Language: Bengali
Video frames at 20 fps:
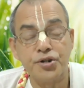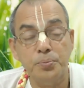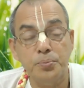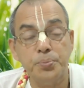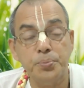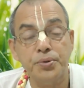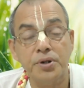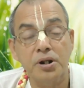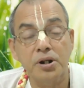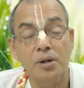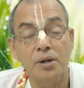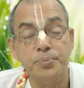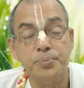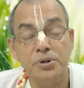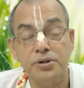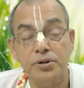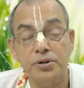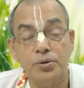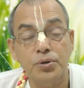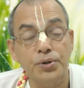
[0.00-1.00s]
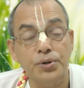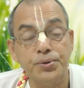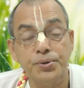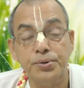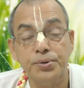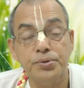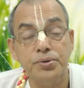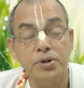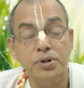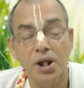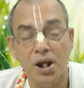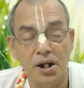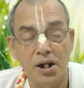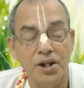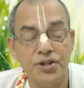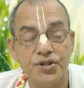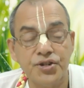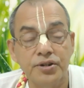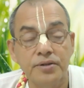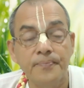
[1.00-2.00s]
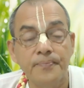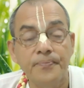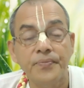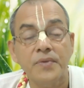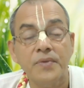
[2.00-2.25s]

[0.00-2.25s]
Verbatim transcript: সম্পর্কে আপনাদের কতটুকু জ্ঞান আছে